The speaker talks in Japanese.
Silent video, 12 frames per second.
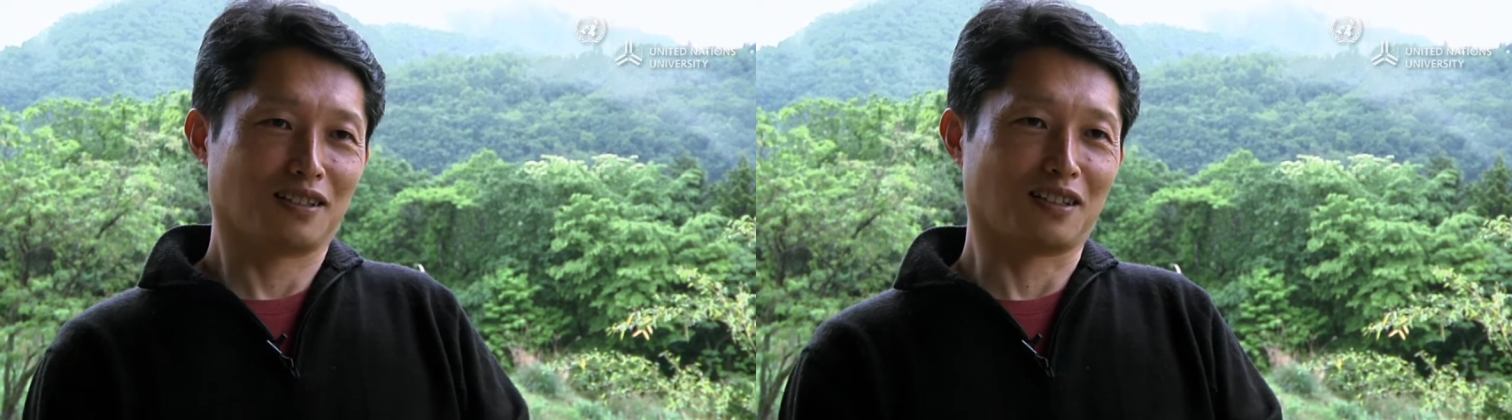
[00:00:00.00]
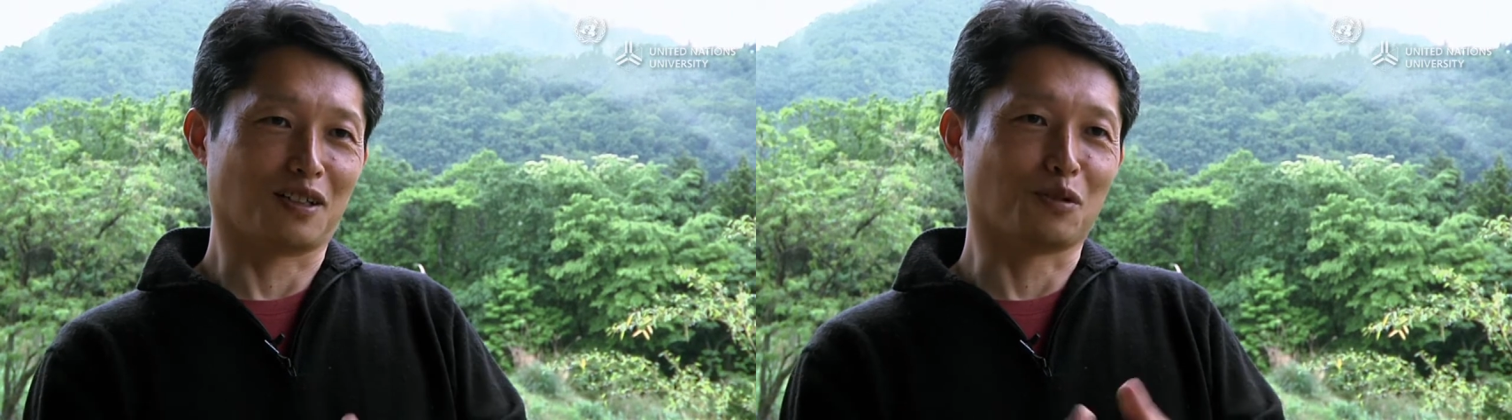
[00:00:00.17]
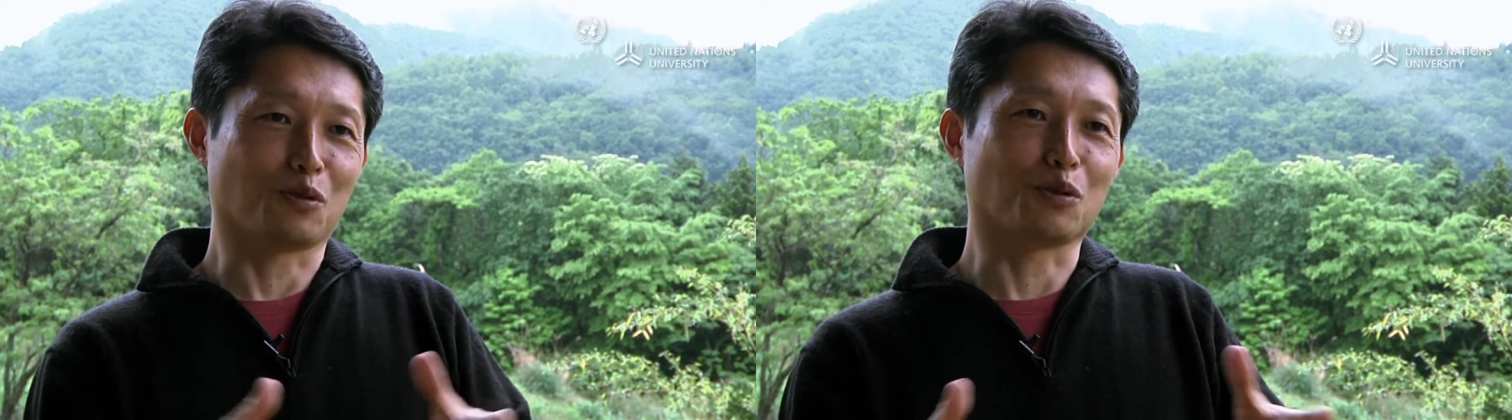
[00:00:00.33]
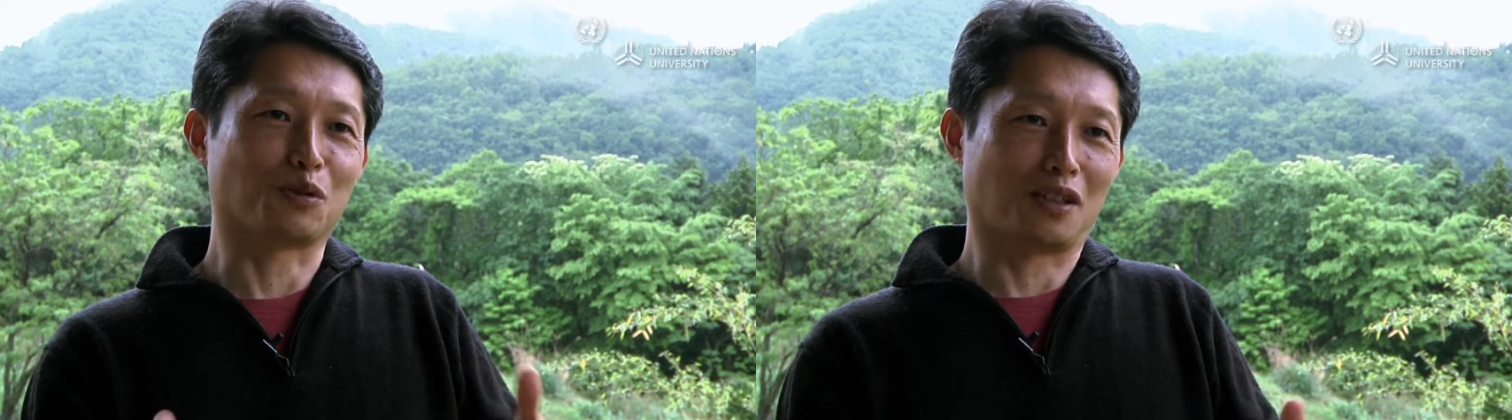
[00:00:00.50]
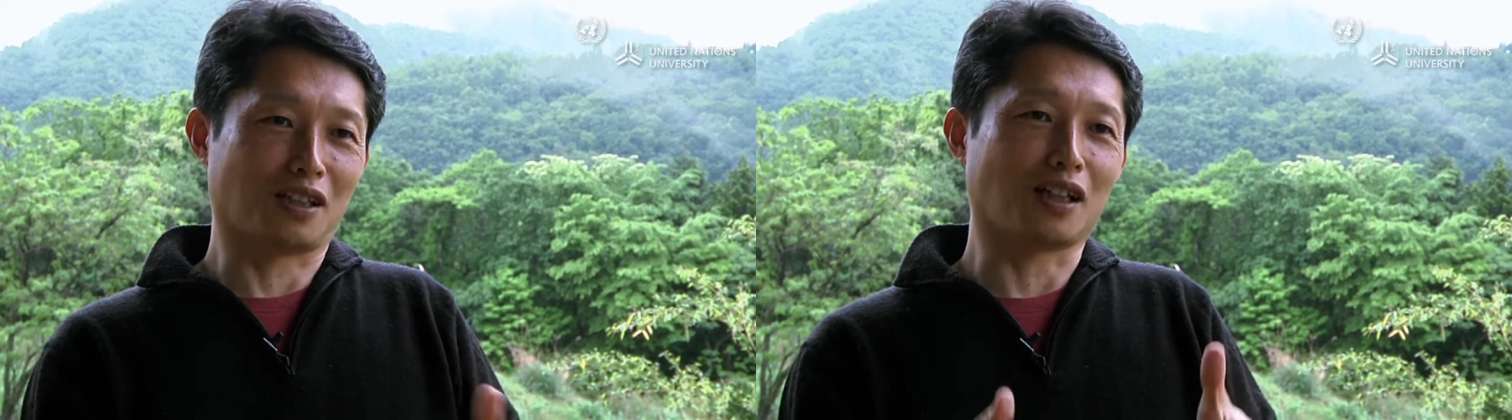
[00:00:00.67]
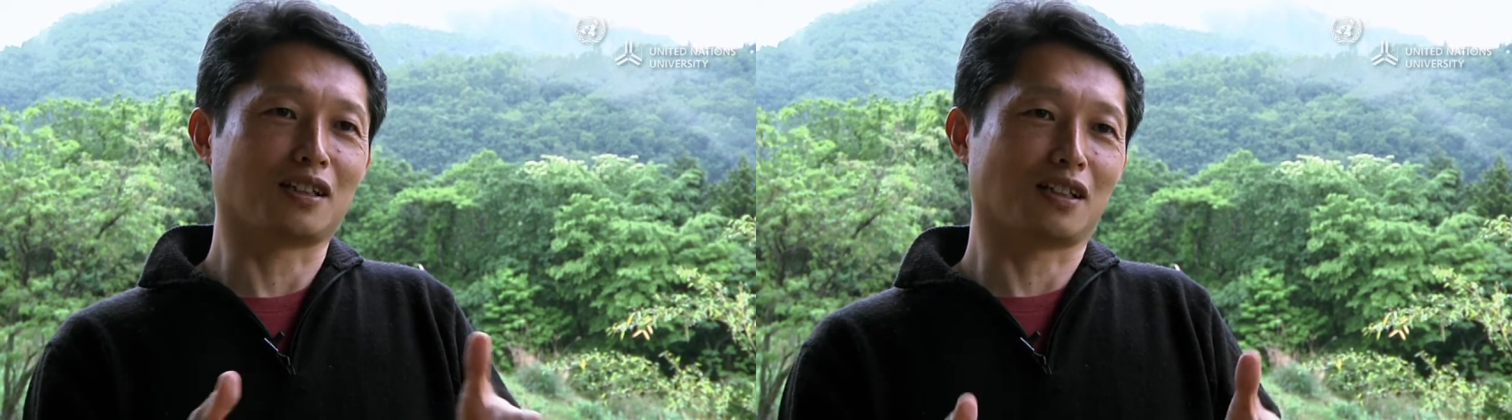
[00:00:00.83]
が起こっ
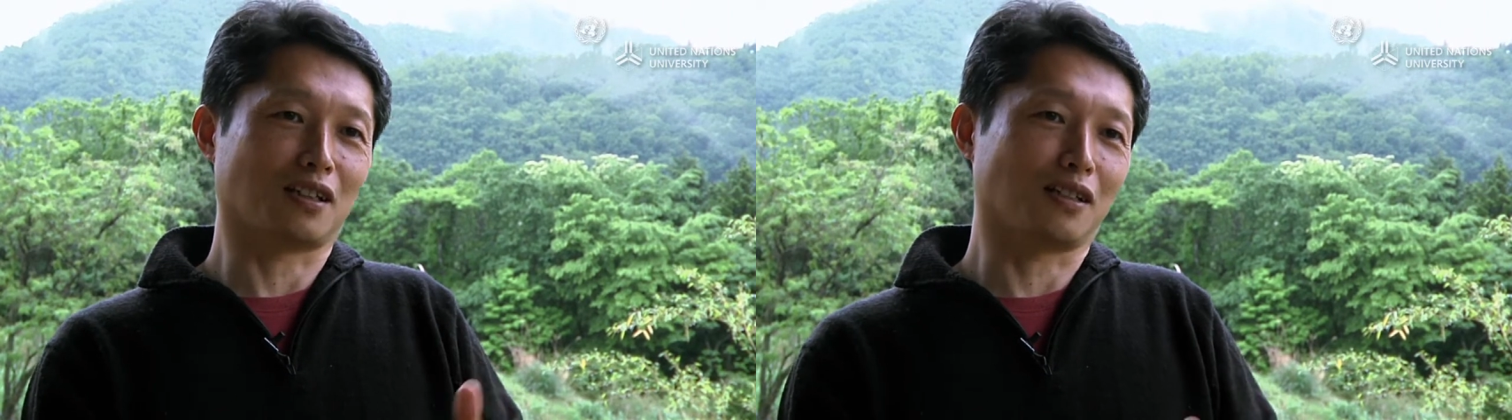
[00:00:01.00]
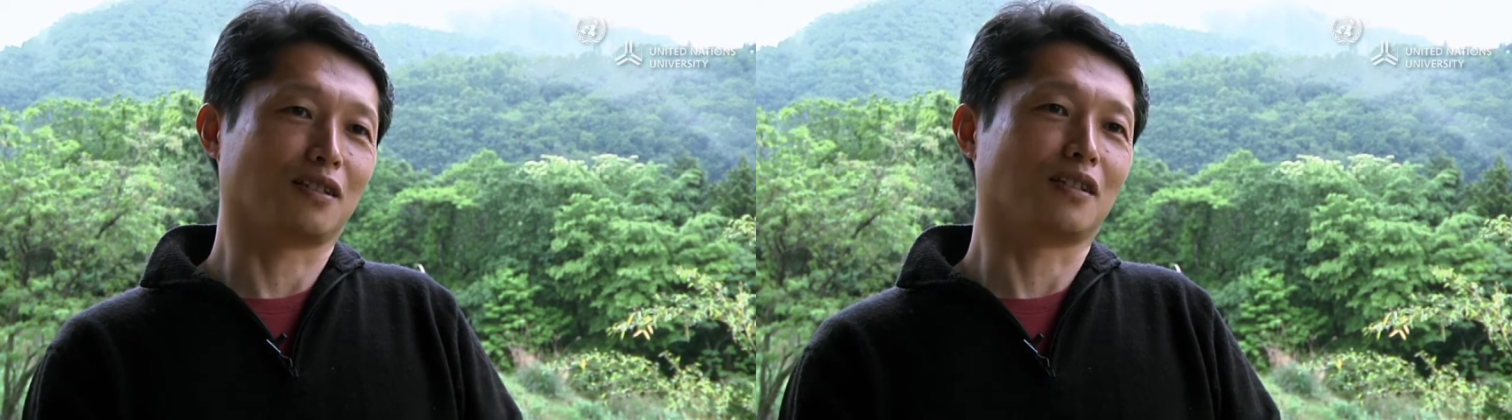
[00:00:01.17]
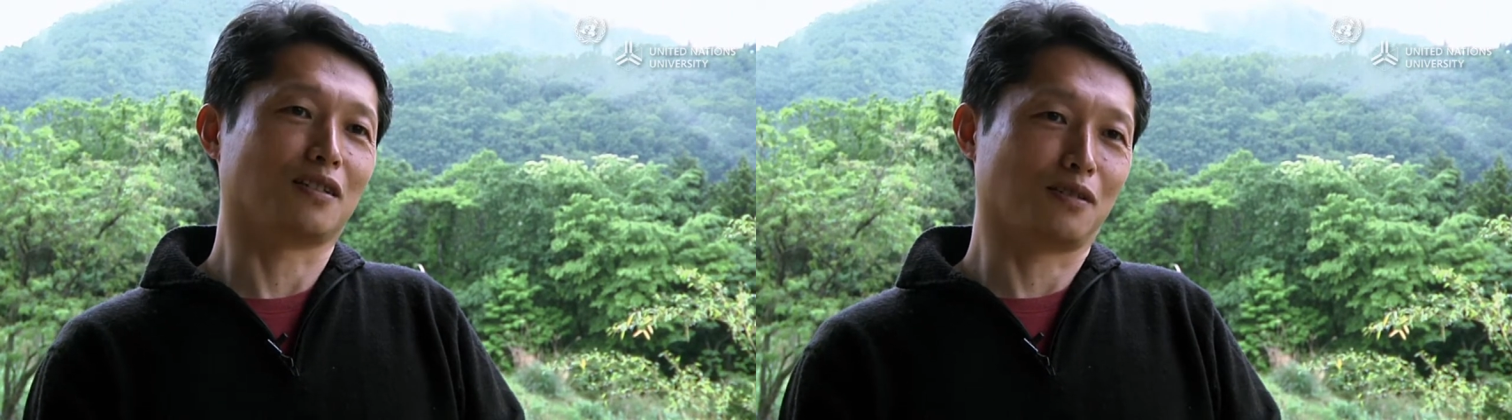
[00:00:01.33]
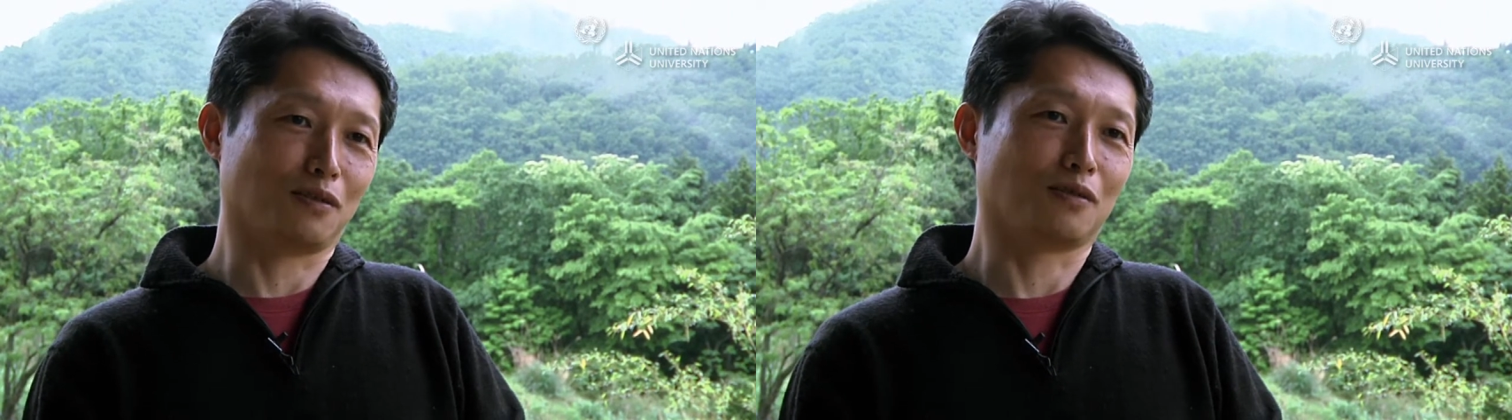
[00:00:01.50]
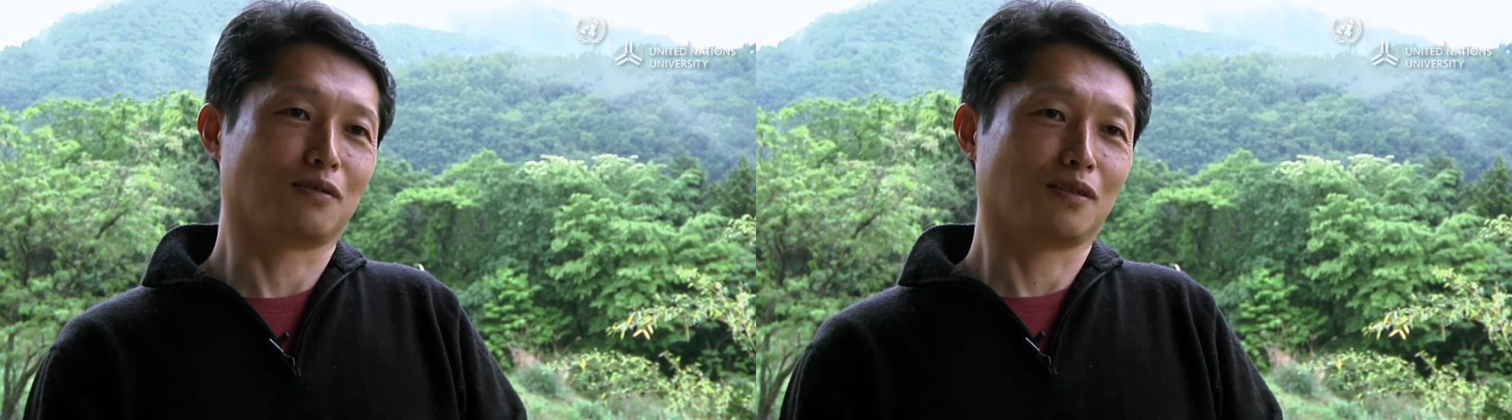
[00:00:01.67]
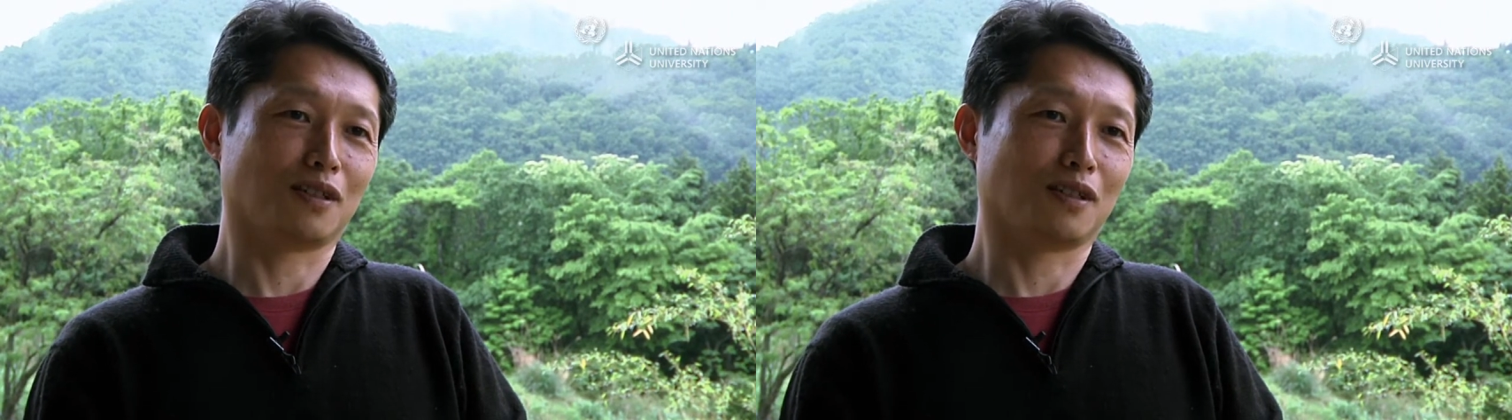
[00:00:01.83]
て立ち上がっていく